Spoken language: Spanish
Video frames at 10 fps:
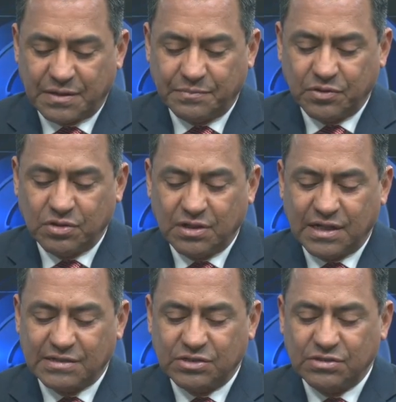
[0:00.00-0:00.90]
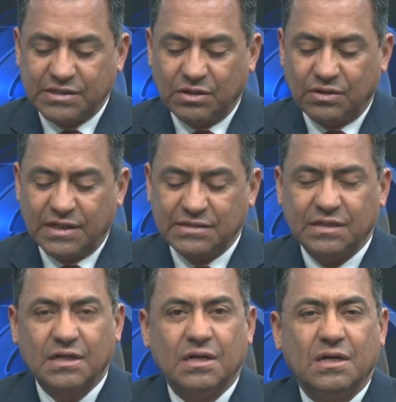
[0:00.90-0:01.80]
En punto de las 12 horas
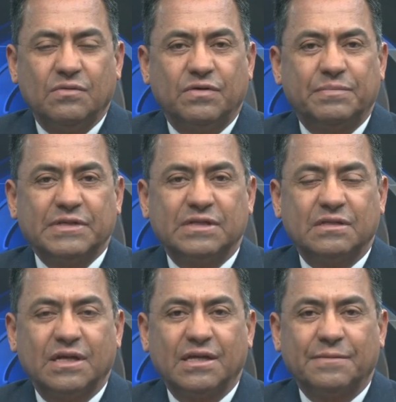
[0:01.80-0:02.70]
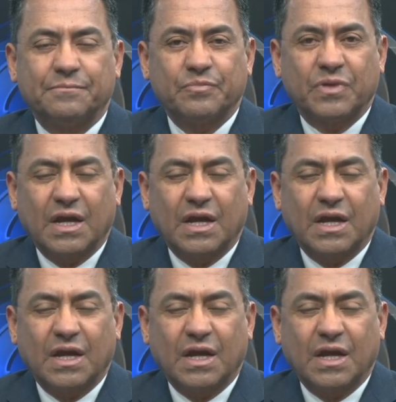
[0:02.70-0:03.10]
fue presentada